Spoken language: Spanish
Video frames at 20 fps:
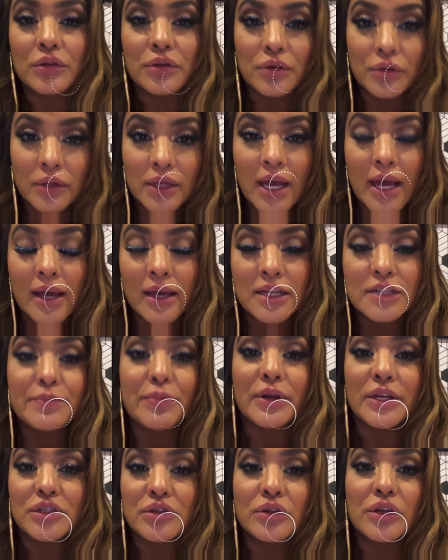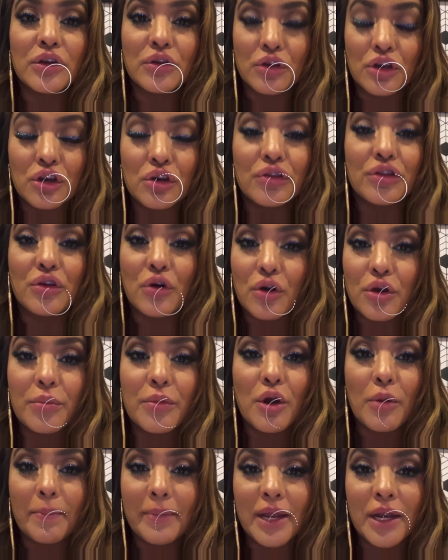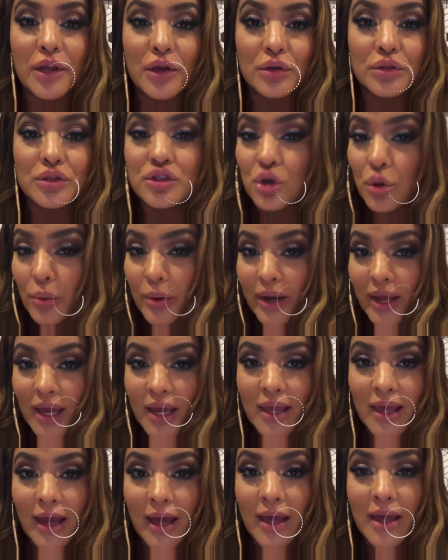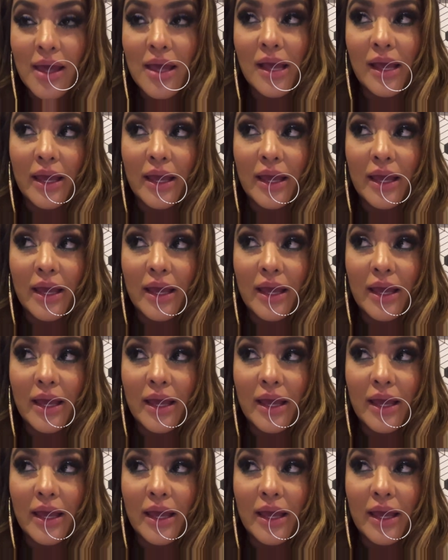el otro día. Es por eso que yo doy mi opinión sobre ella.